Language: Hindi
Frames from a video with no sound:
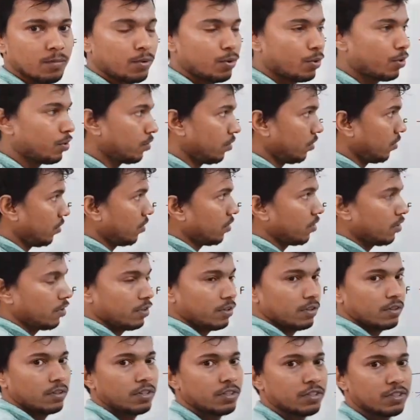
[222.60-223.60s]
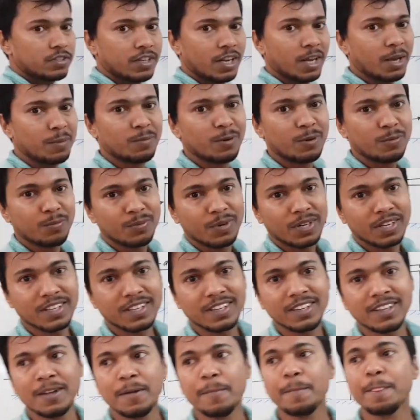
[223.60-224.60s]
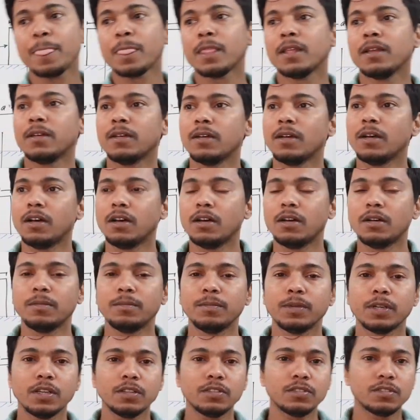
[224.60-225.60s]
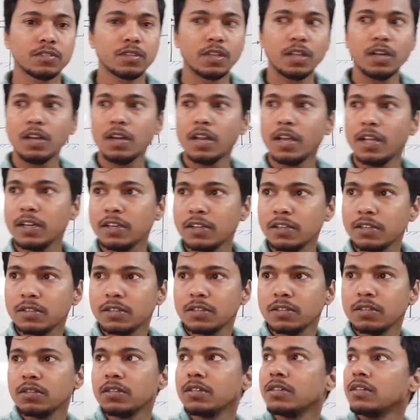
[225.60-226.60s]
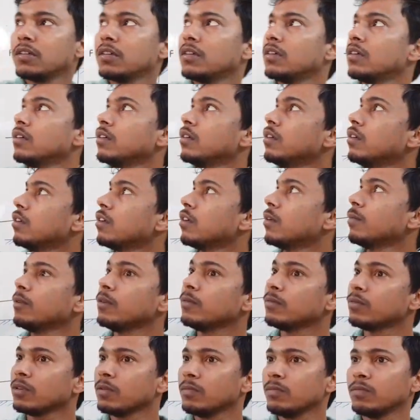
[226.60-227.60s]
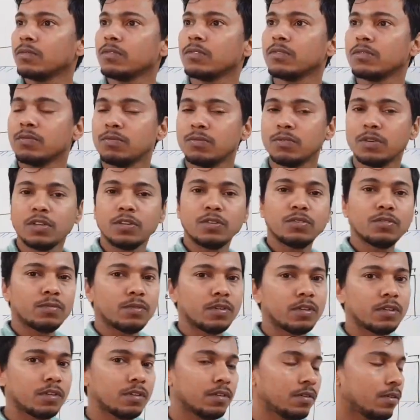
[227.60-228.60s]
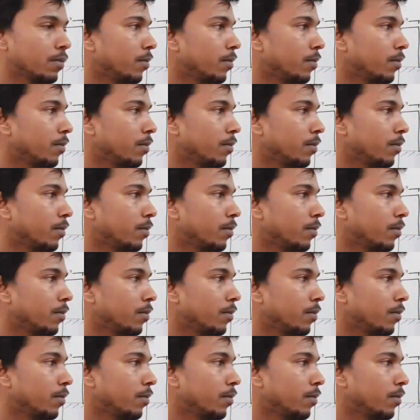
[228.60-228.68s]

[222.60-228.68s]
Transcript: फॉर दिस टाइप ऑफ वर्क बिकॉज सनलाइट कमिंग फ्रॉम वन टू वन